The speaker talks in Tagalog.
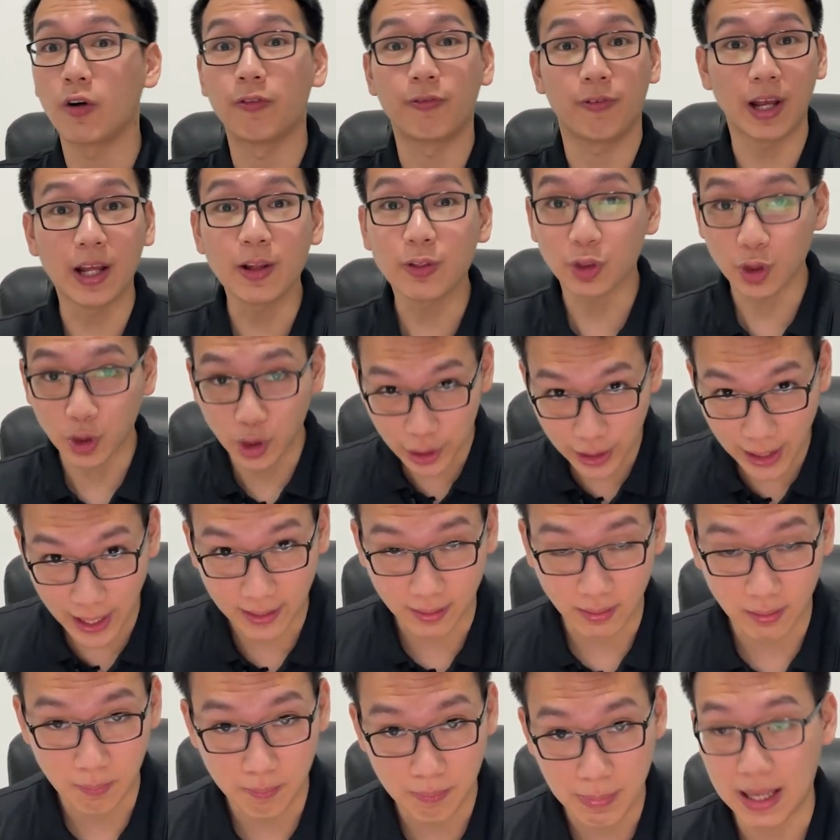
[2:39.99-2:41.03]
of
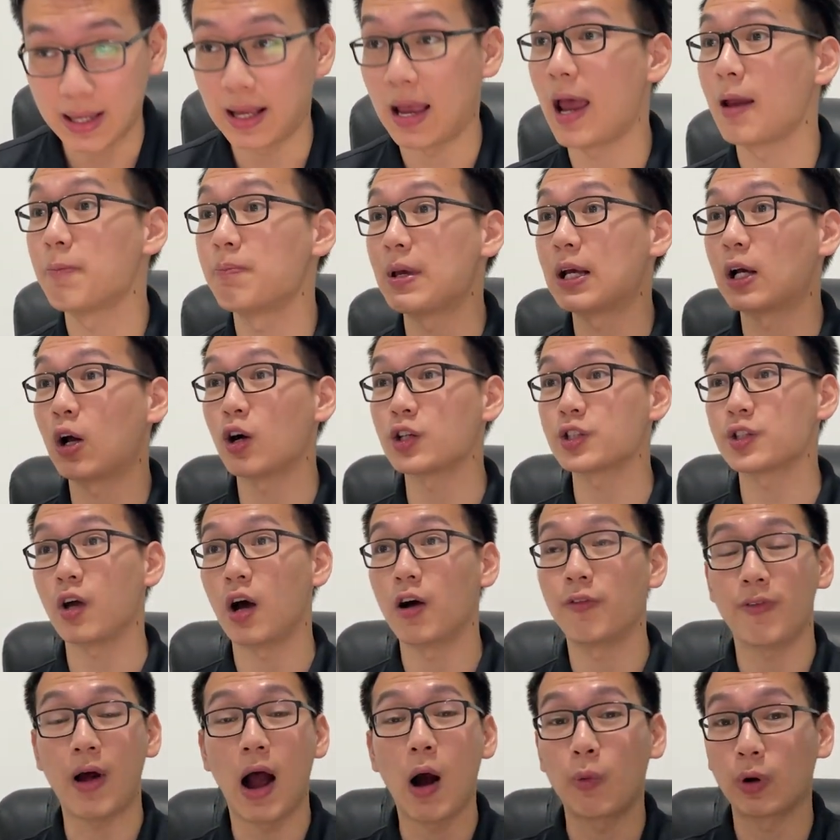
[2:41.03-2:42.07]
internet and because
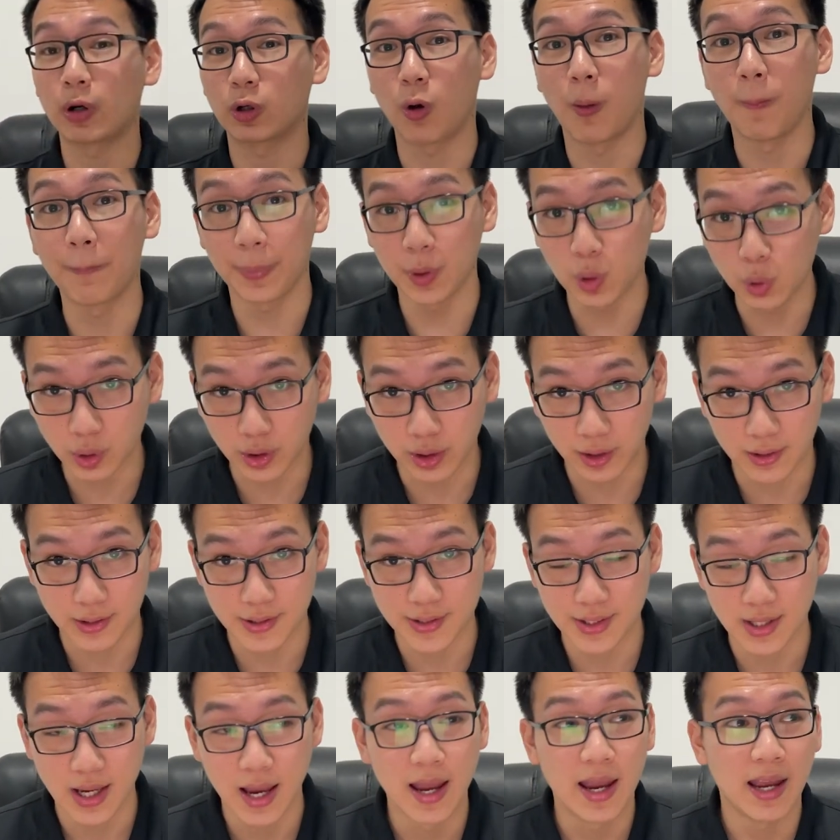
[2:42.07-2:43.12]
of our
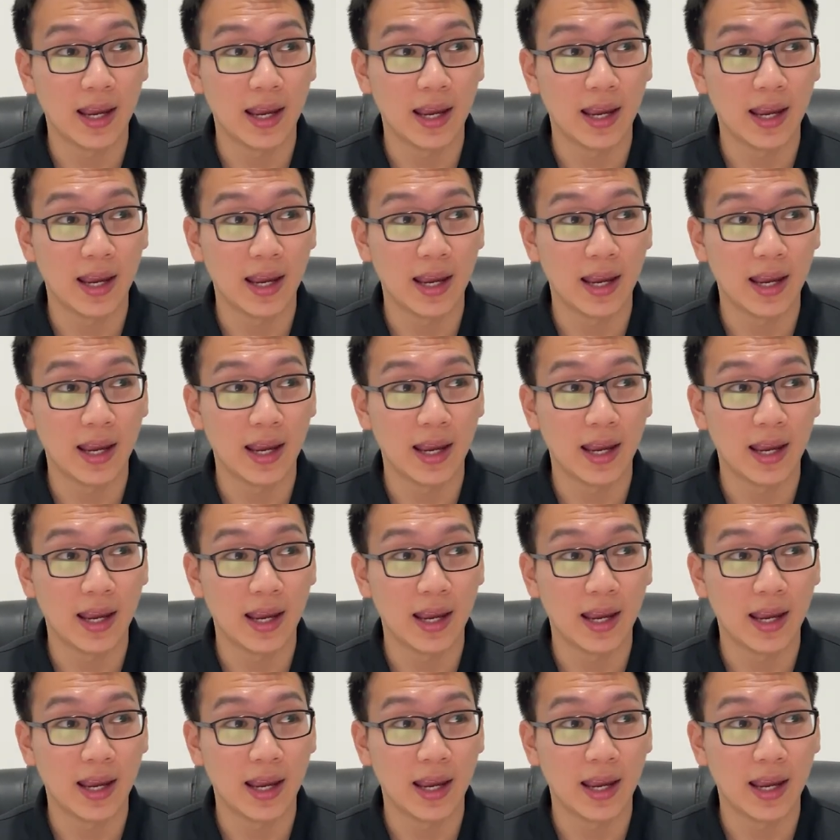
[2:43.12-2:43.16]
computers,